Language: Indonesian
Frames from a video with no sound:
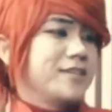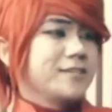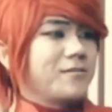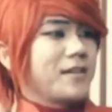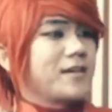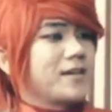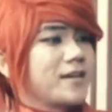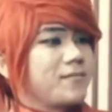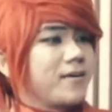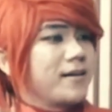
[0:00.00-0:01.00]
terus pas
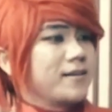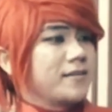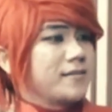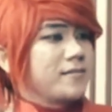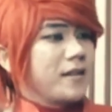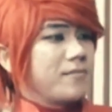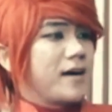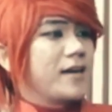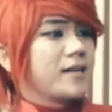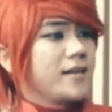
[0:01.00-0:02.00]
gue blok dia
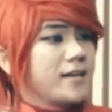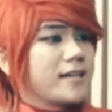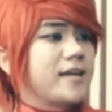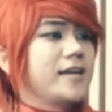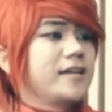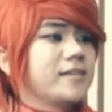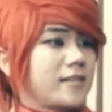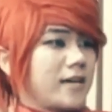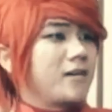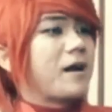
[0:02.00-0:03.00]
bilangnya ini
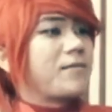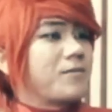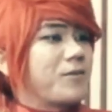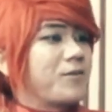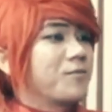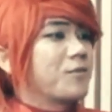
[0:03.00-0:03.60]
budaya. Padahal